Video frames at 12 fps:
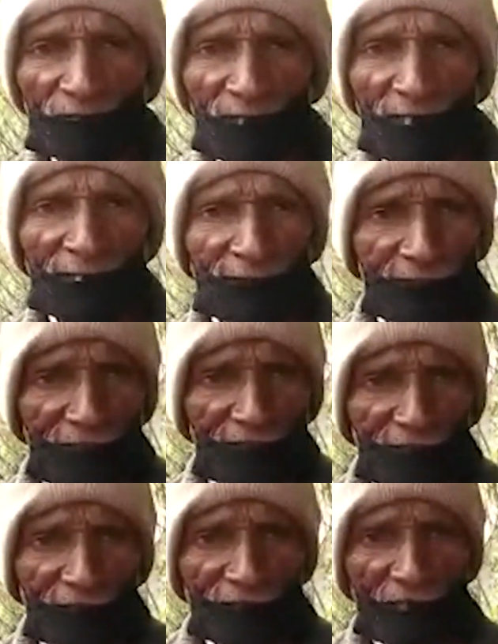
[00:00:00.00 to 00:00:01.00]
ये
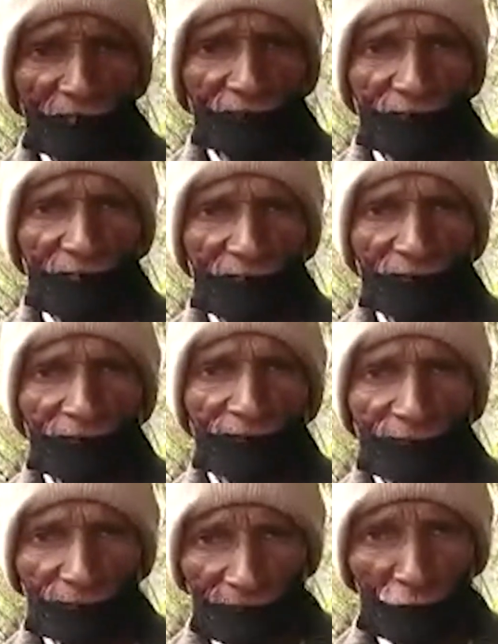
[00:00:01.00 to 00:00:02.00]
तीन साल से लड़की
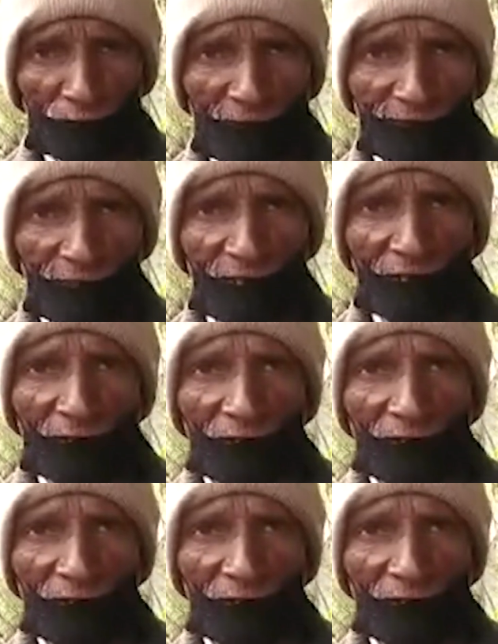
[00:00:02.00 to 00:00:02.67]
के क्यों में था